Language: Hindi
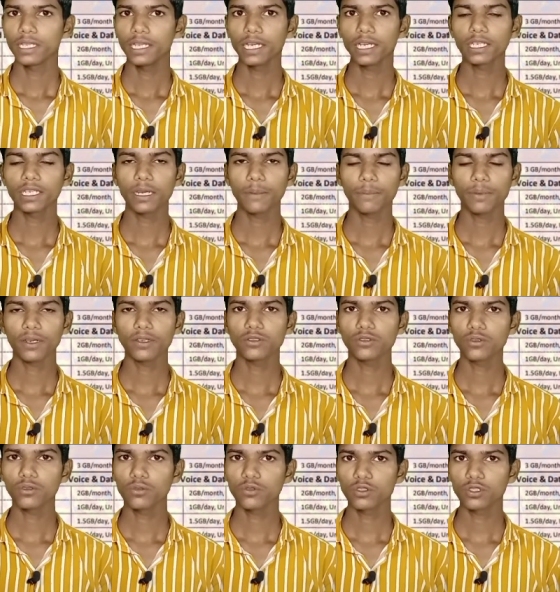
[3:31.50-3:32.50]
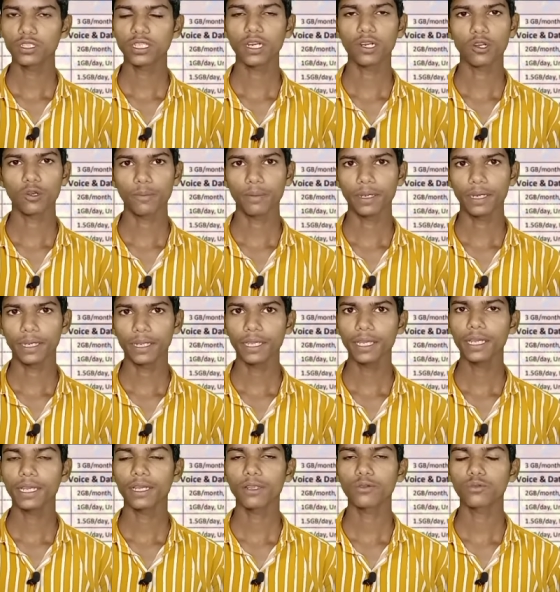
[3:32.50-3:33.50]
एक हज़ार पाँच सौ उनसठ रुपये
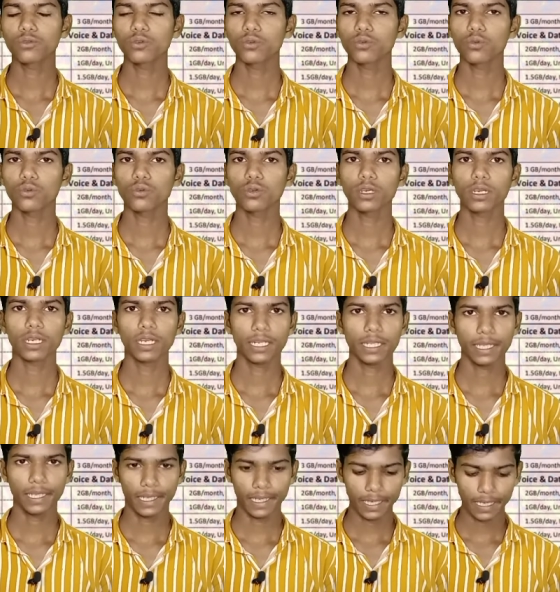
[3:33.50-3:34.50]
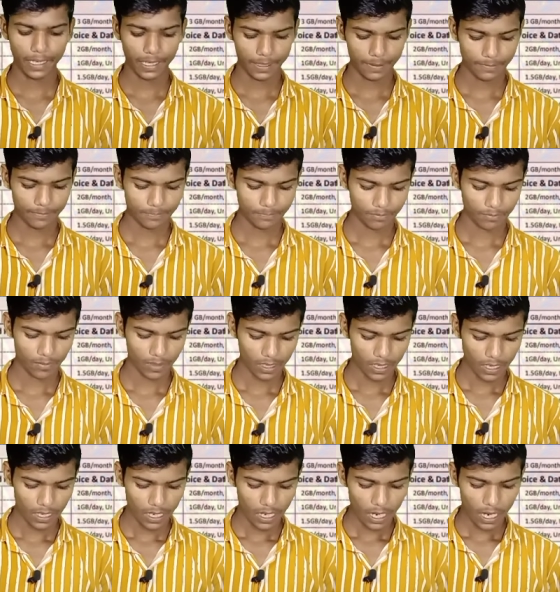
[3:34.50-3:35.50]
ठीक है उसको टोटल कर दिया गया है
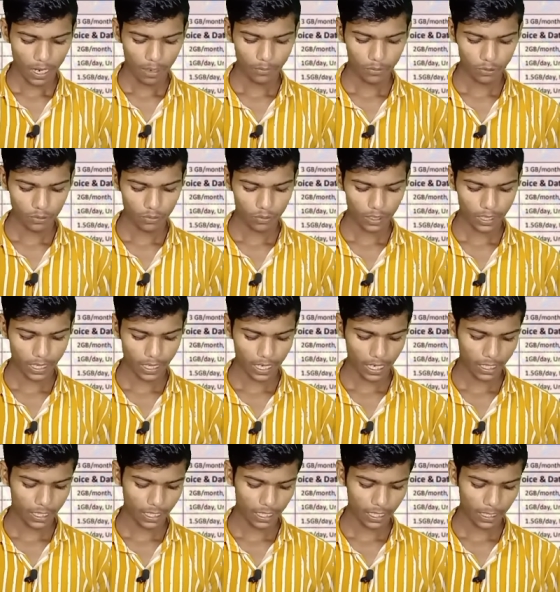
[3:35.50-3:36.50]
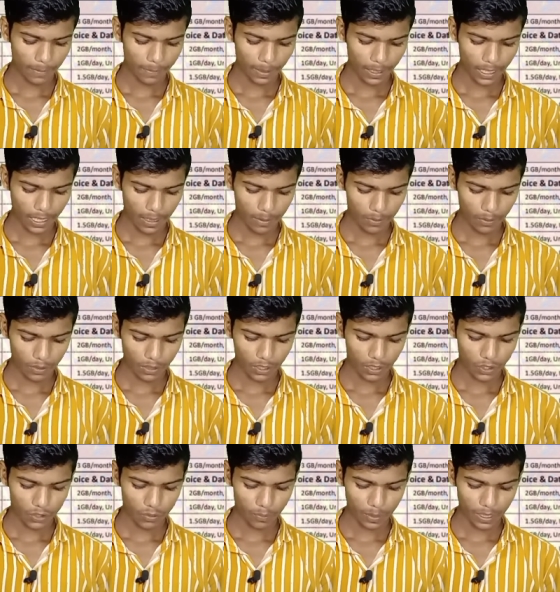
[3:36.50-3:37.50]
अब दोस्तों एक आता था पहले आपको
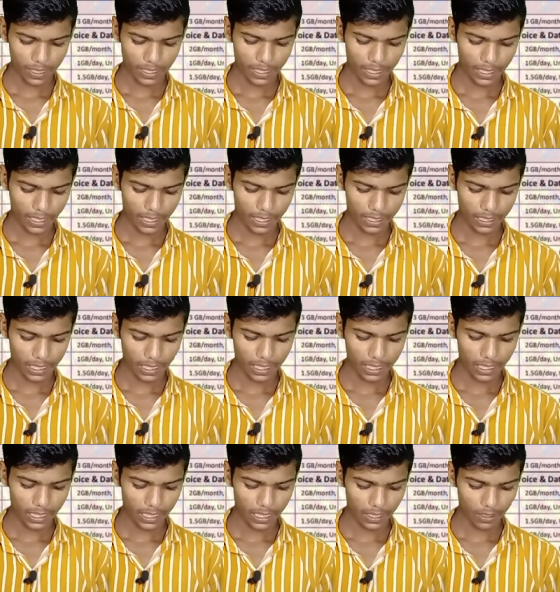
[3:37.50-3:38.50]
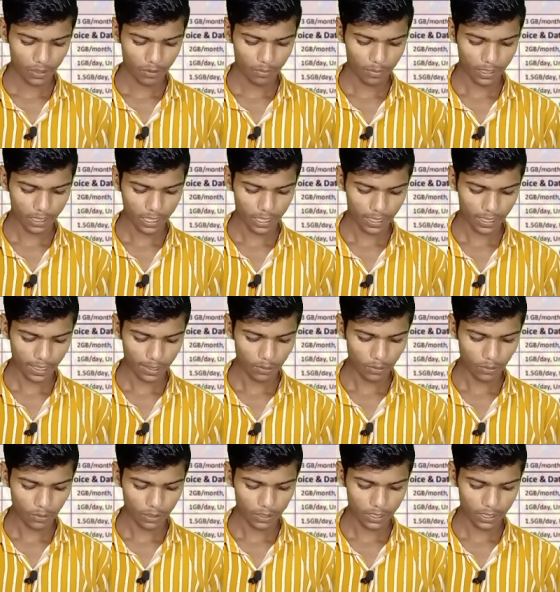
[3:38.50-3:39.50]
तीन सौ पैंसठ डेज़ के लिए देखने को मिलता था
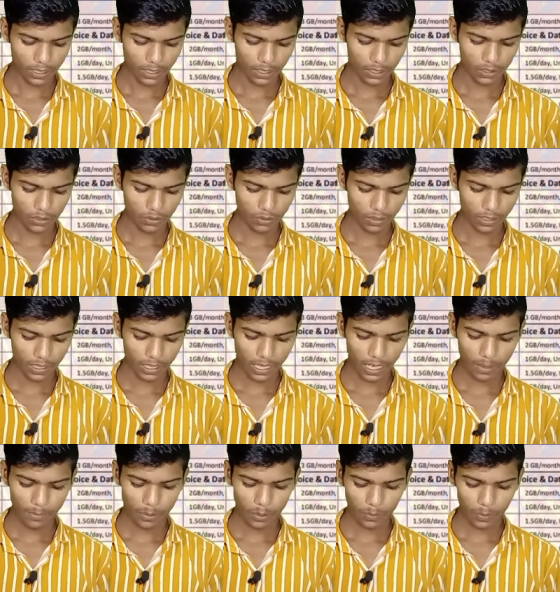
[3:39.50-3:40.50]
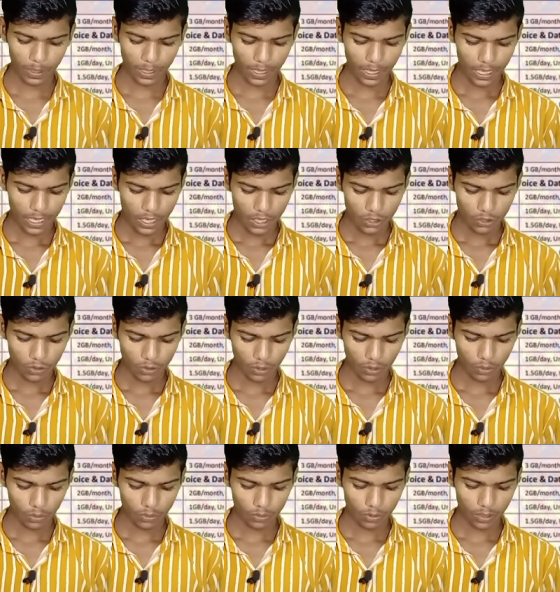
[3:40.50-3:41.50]
दो हज़ार तीन सौ निन्यानवे रुपये जो कि
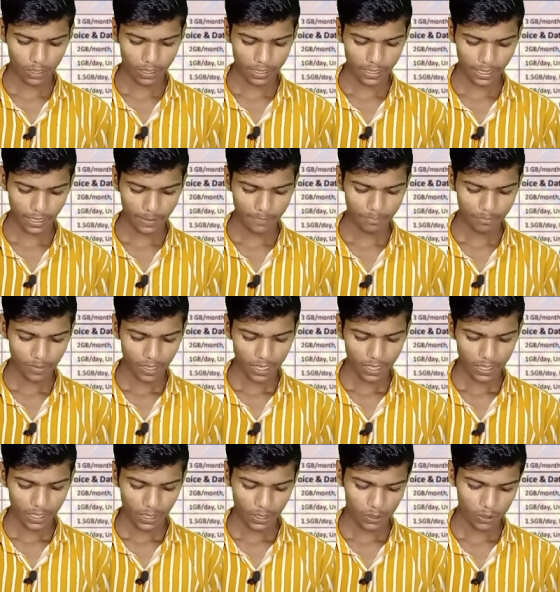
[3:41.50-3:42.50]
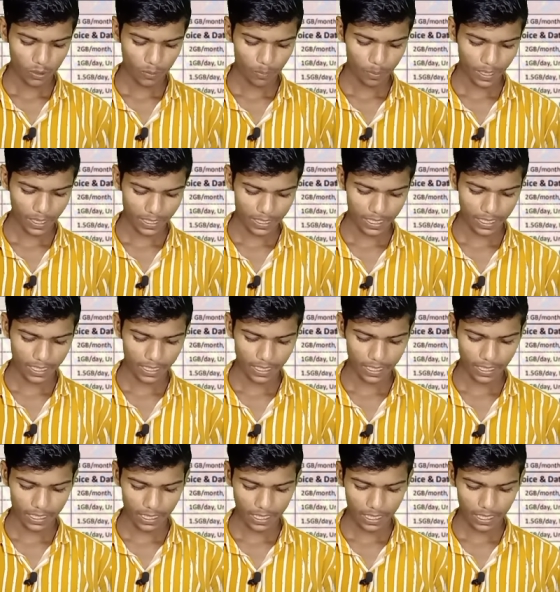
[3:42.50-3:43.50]
दोस्तों यह था तीन सौ पैंसठ
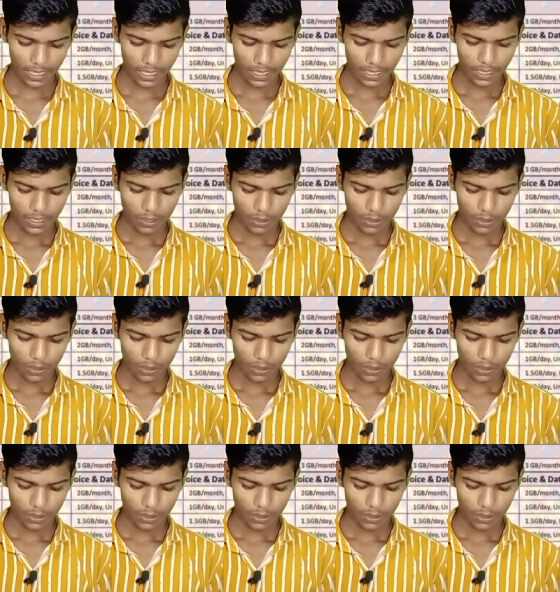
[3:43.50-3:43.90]
दिन के लिए